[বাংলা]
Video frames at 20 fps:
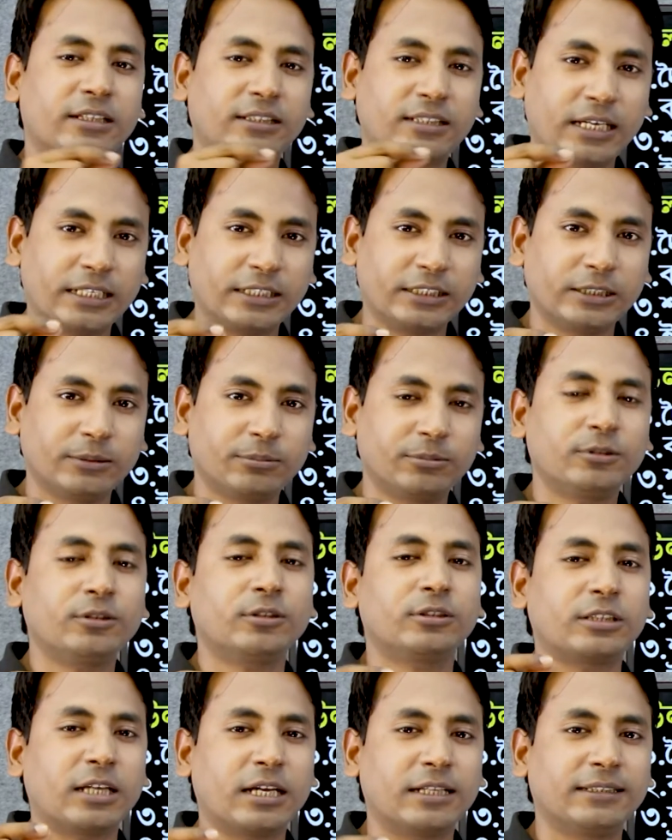টান দেব
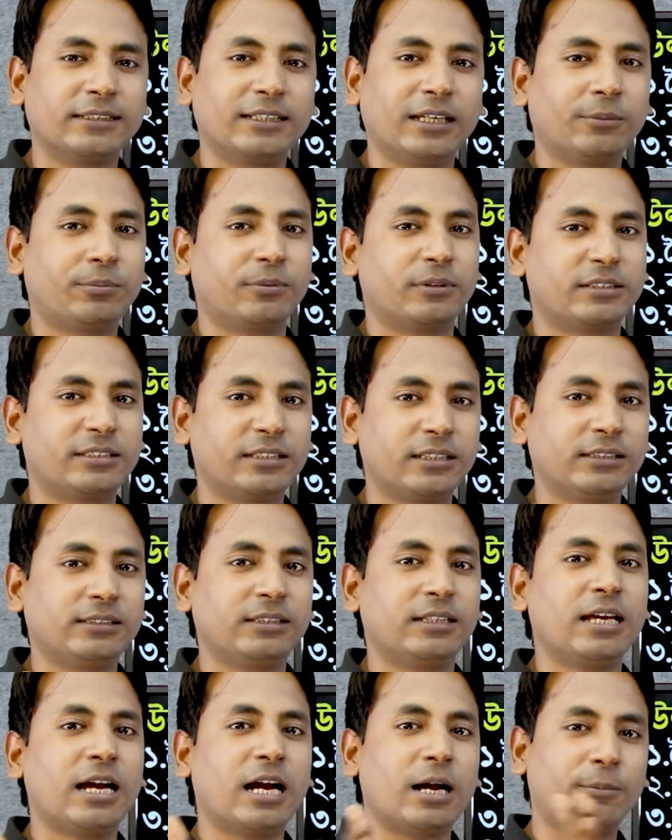টান দেওয়ার পরে ছেড়ে
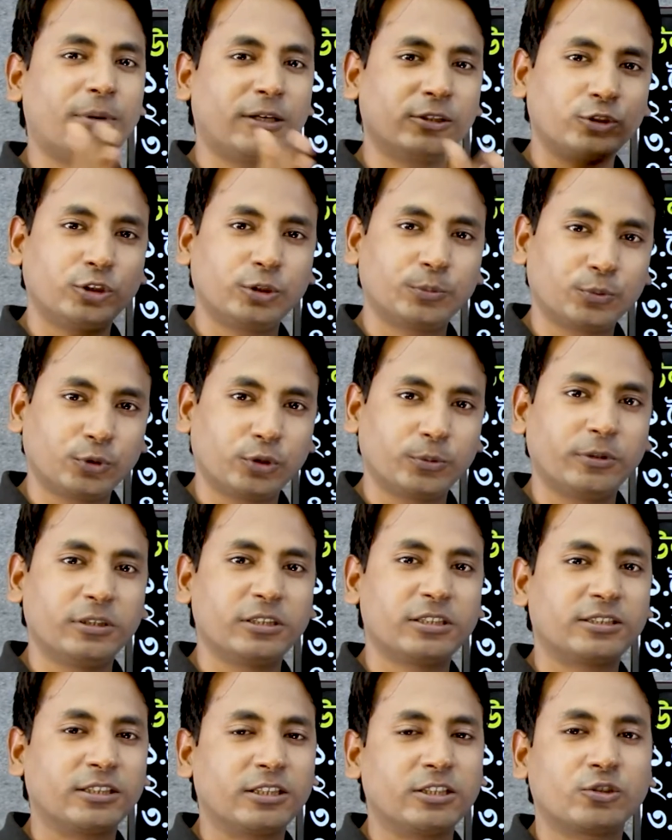দিলে আবার যদি পূর্বের
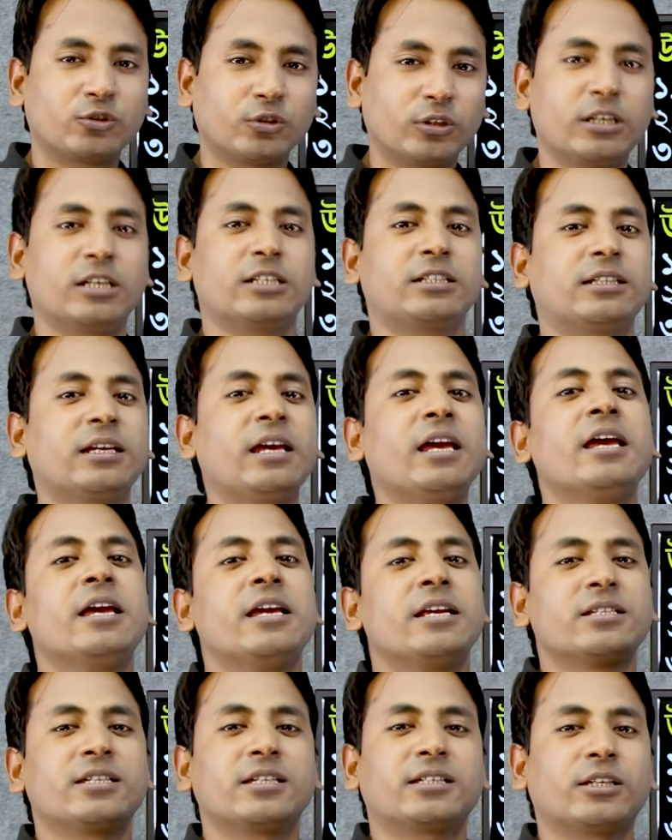স্থানে চলে আসে
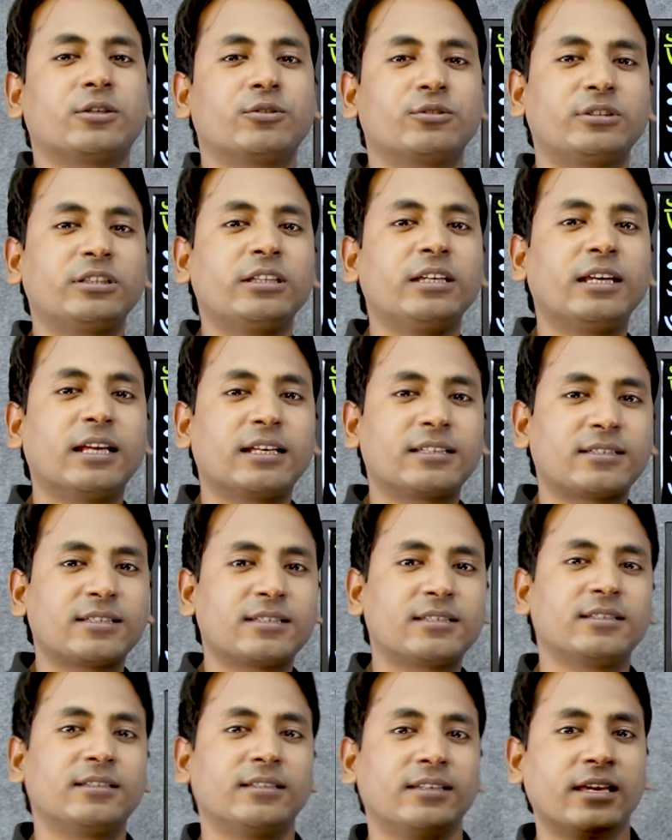সেটা হচ্ছে
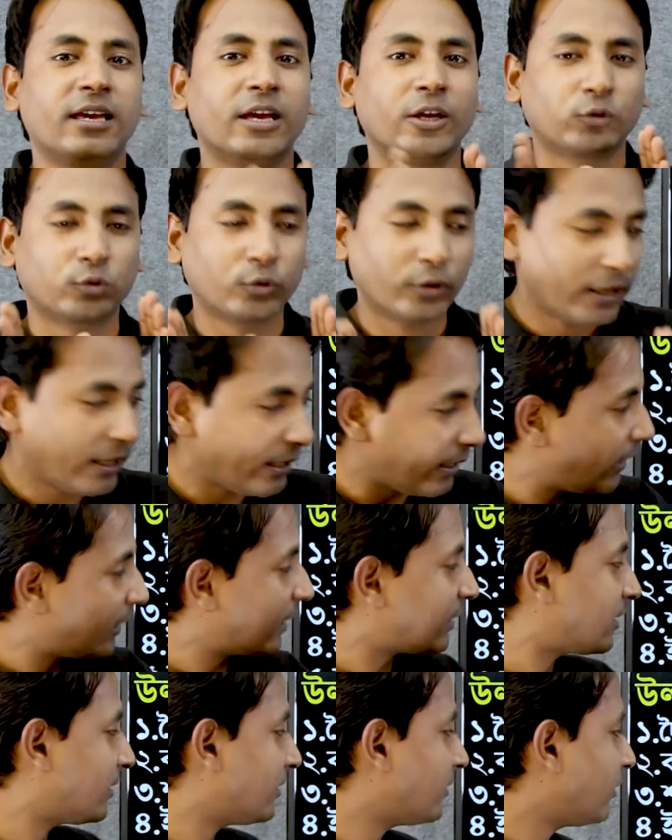ইলাস্টিসিটি তো এই
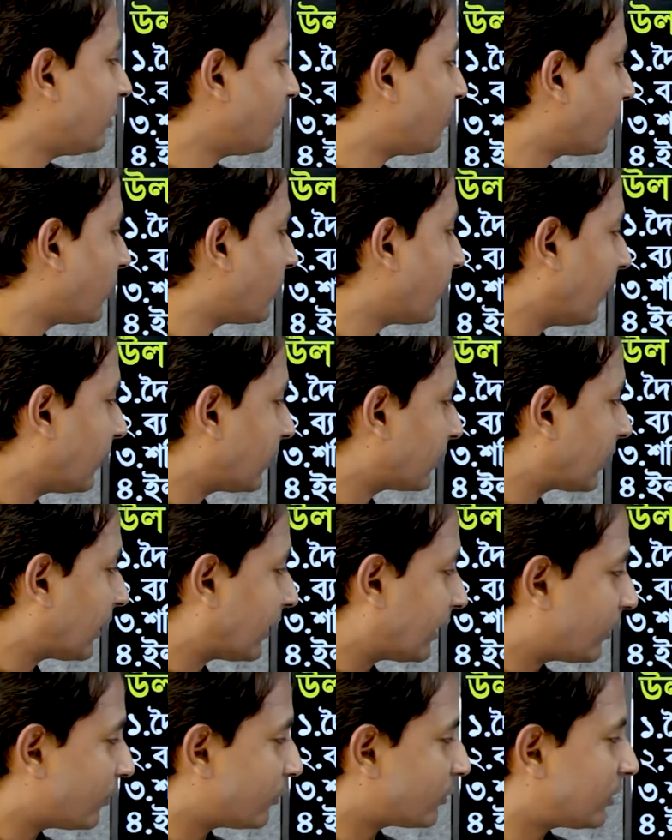ইলাস্টিসিটির পরিমাণটা
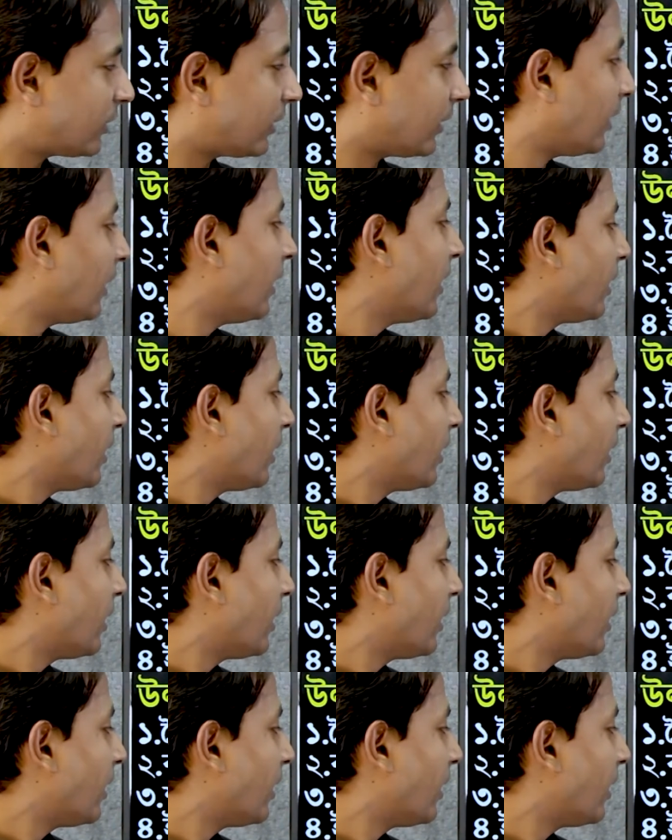থাকে হচ্ছে